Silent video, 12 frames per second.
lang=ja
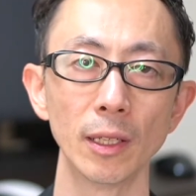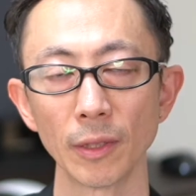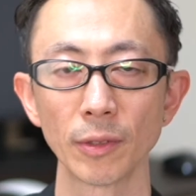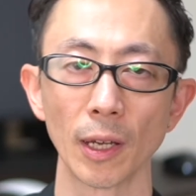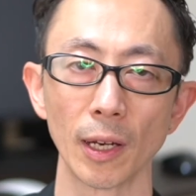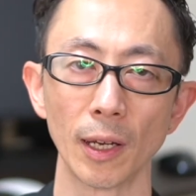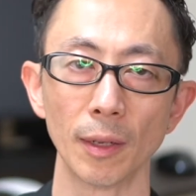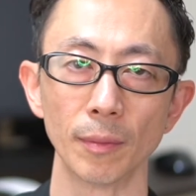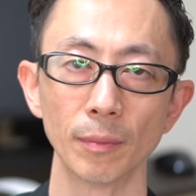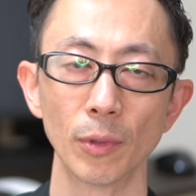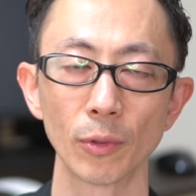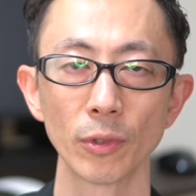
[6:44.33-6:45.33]
ですから
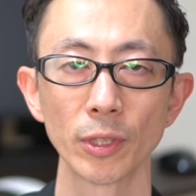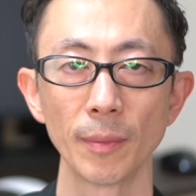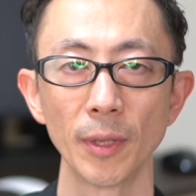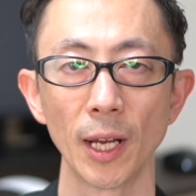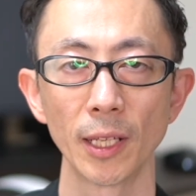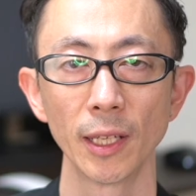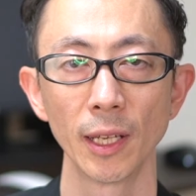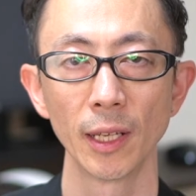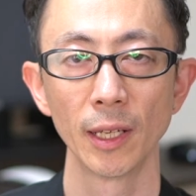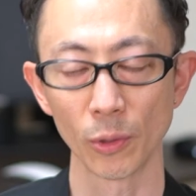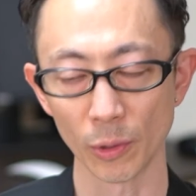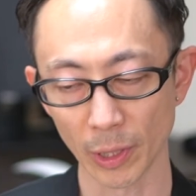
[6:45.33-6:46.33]
僕のセミナーにね
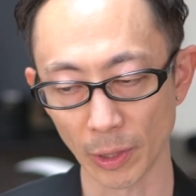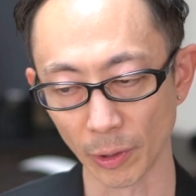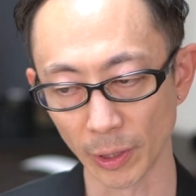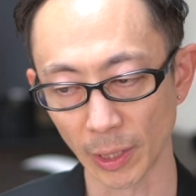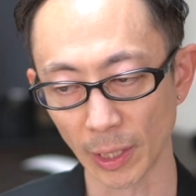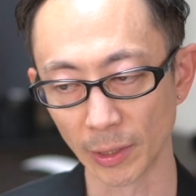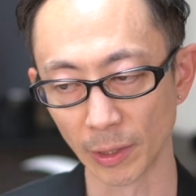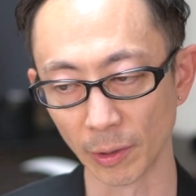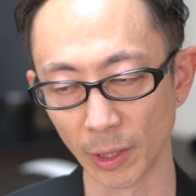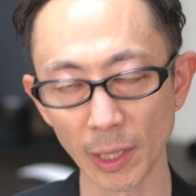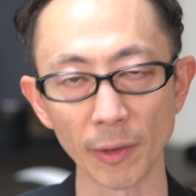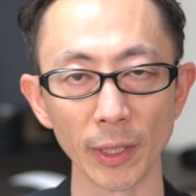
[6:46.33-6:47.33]
効果を期待している
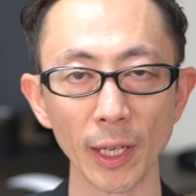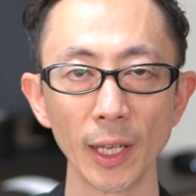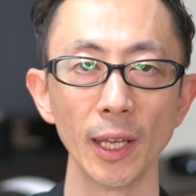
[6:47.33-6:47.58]
方はね、